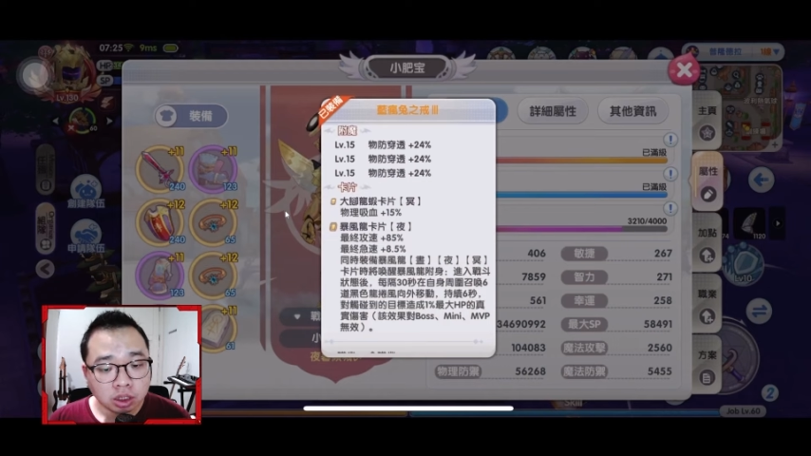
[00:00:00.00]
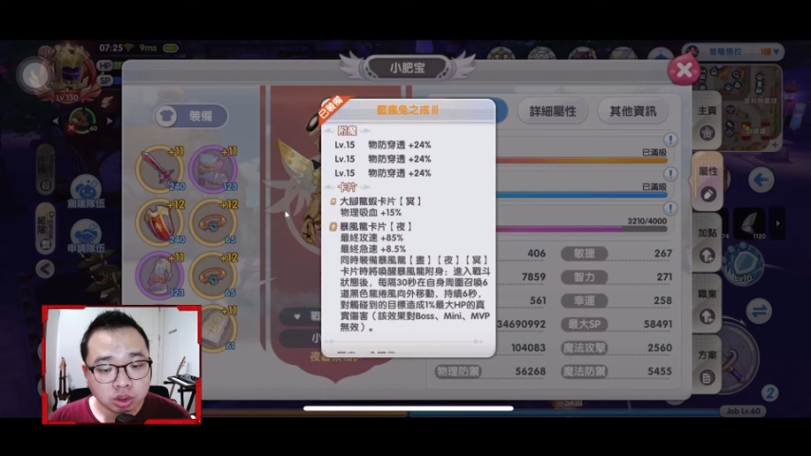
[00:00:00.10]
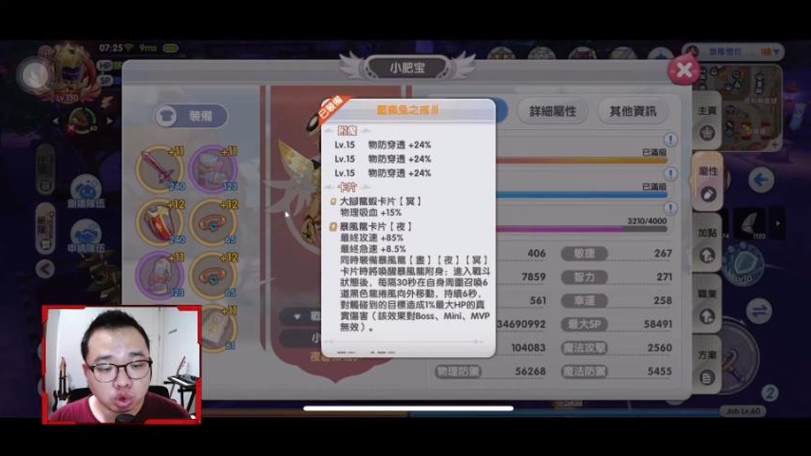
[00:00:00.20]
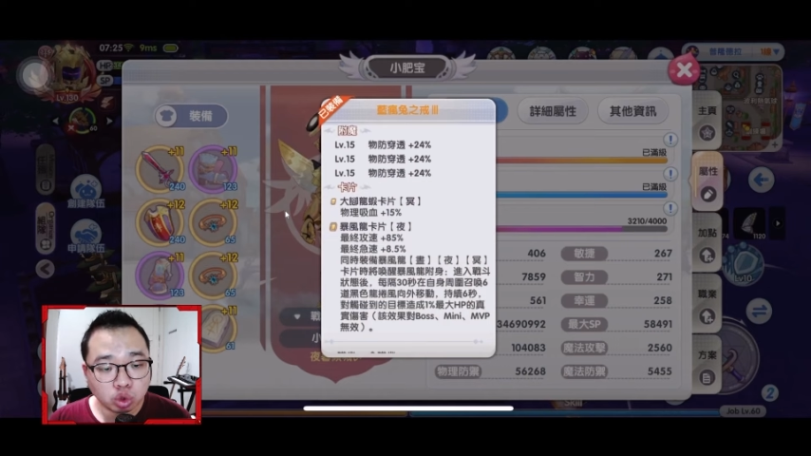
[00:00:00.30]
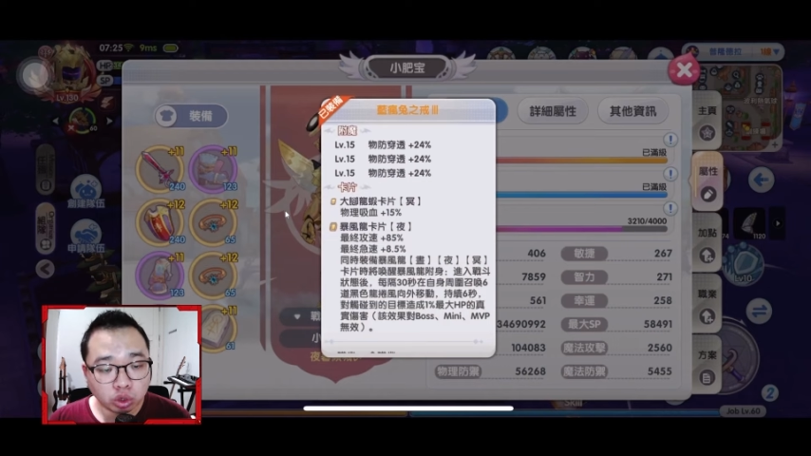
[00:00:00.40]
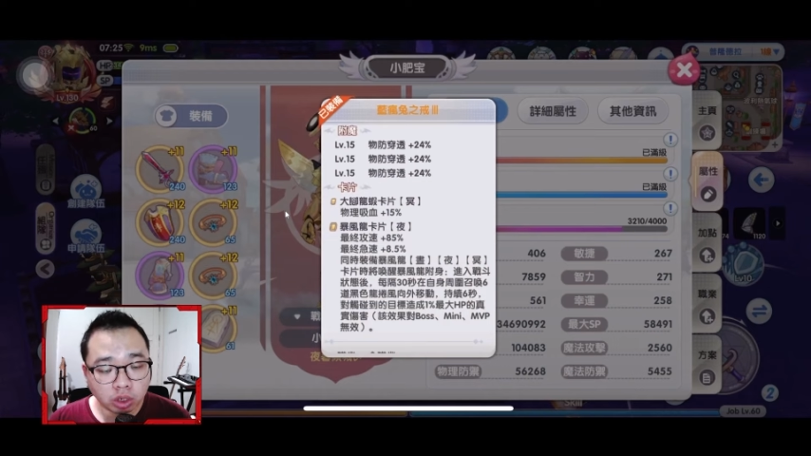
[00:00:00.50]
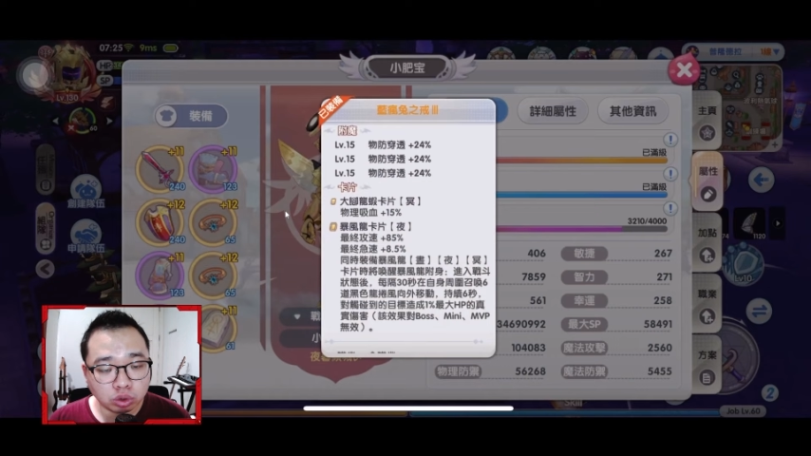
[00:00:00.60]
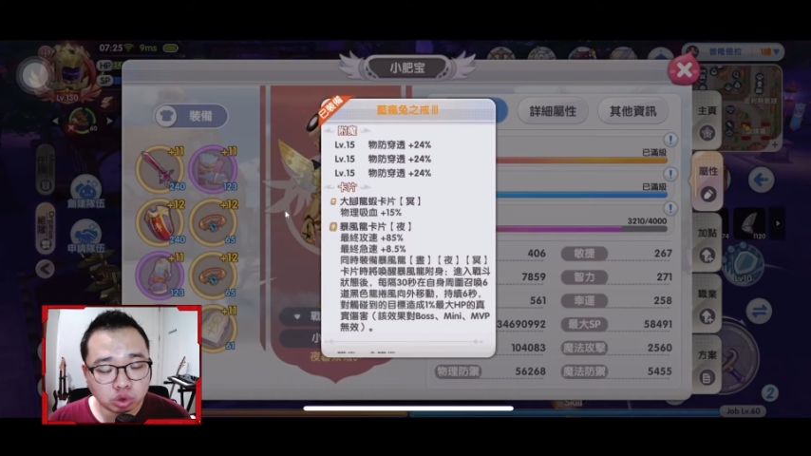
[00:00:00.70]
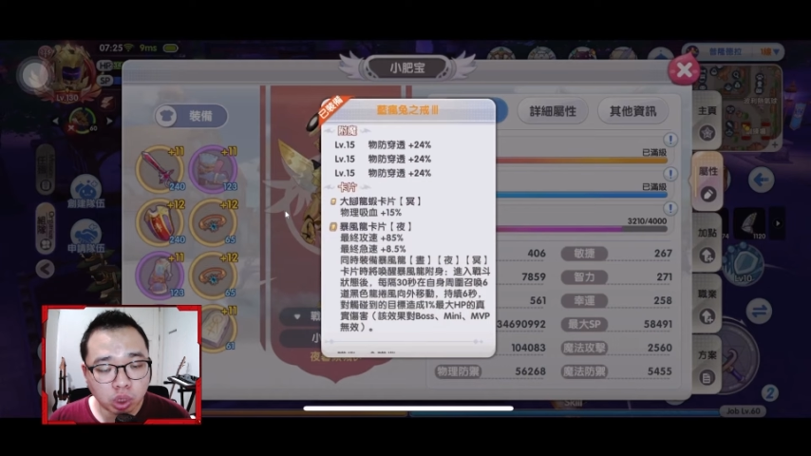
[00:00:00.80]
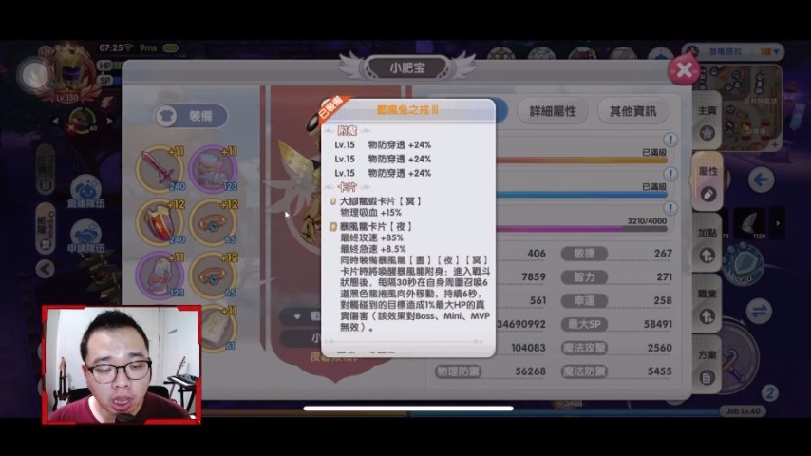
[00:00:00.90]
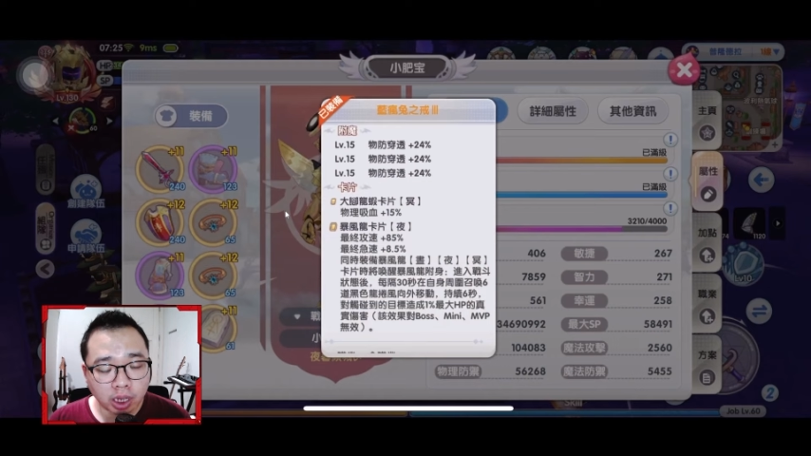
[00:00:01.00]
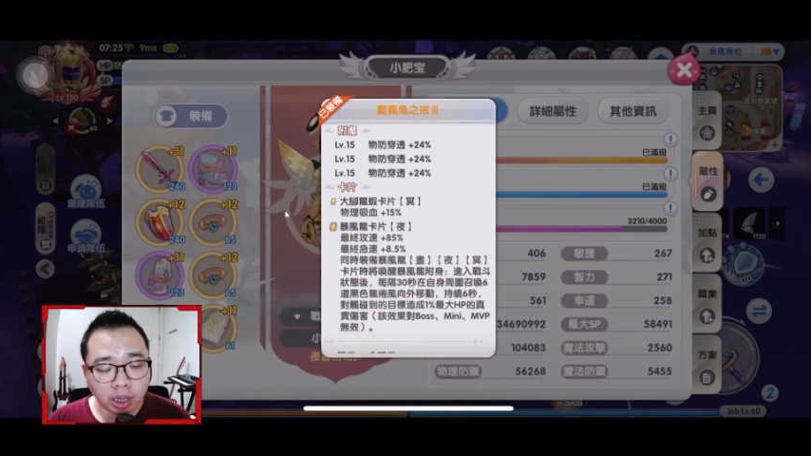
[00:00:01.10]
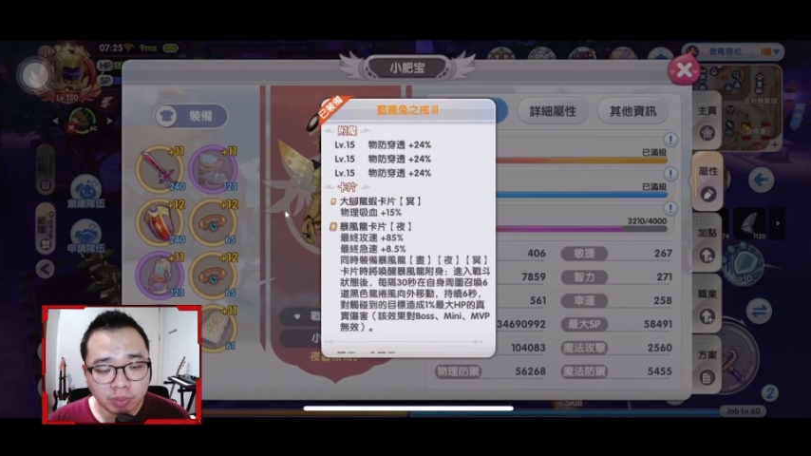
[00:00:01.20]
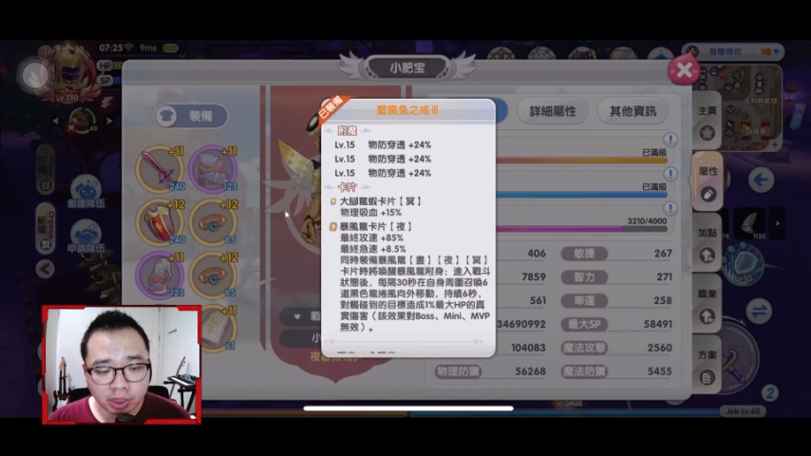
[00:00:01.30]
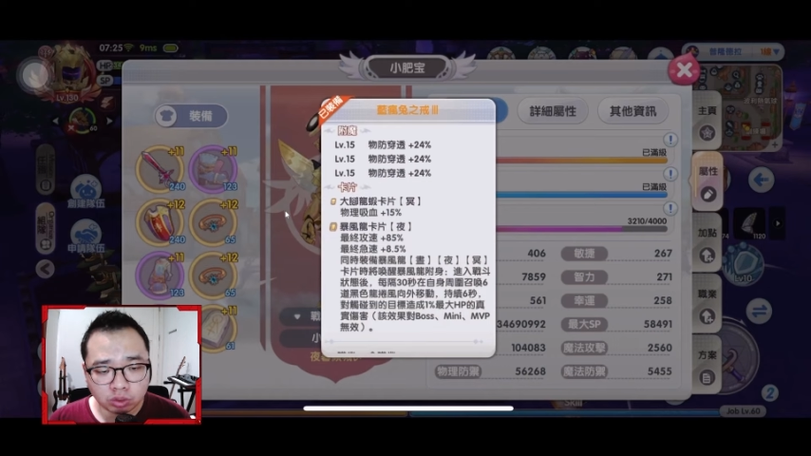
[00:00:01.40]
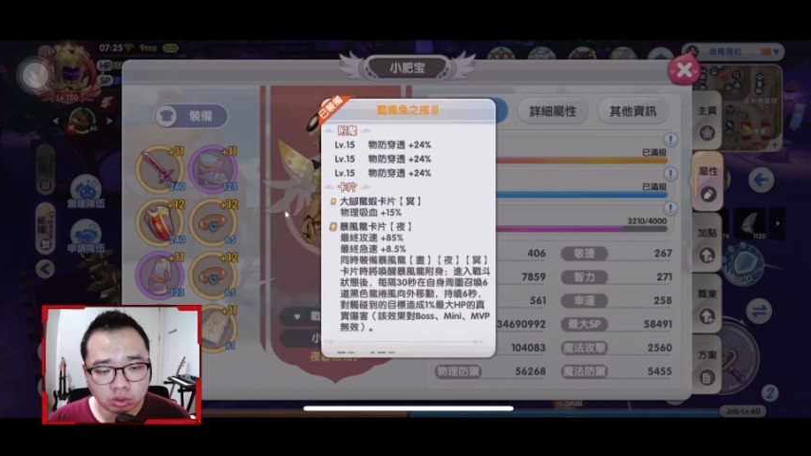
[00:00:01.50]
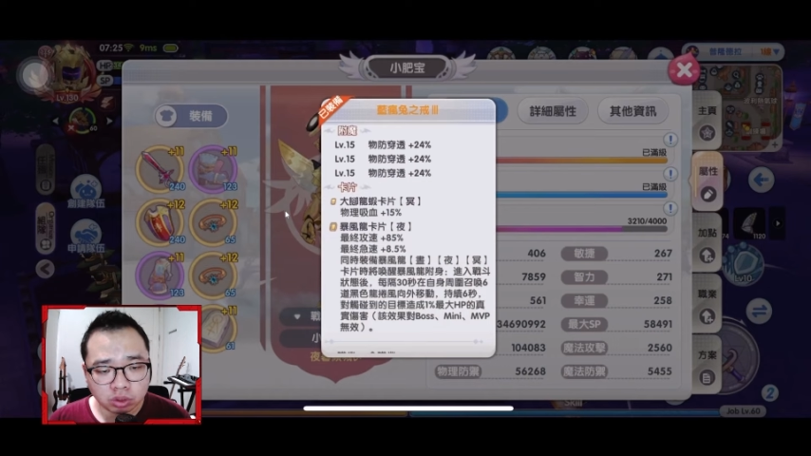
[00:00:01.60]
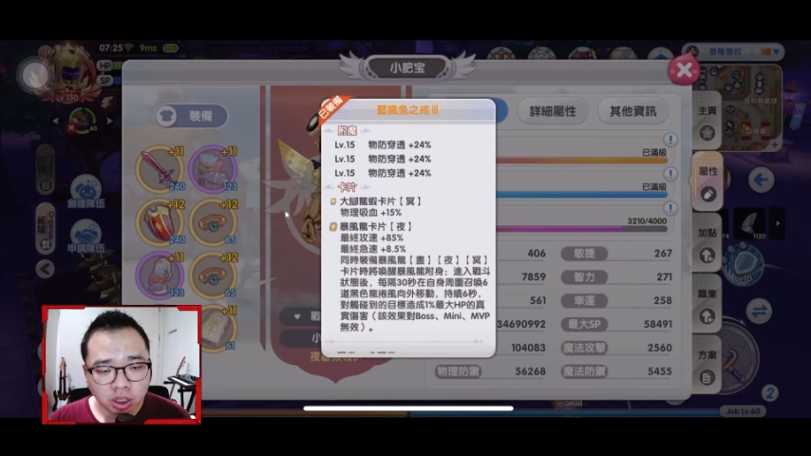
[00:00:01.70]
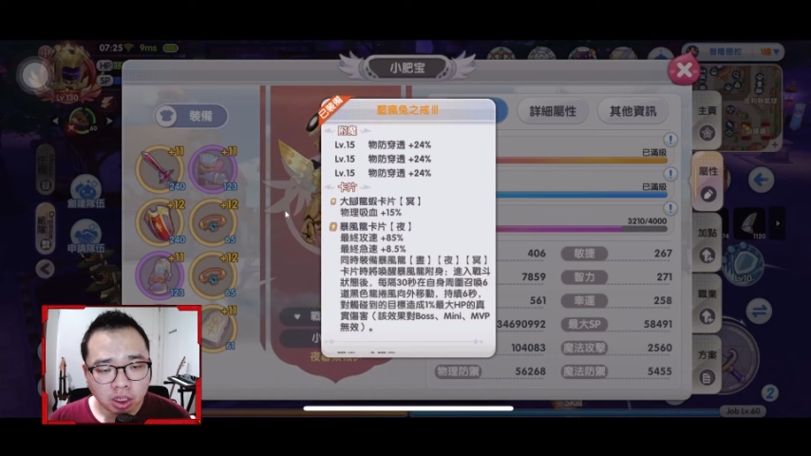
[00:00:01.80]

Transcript: Sejujurnya gue juga agak bingung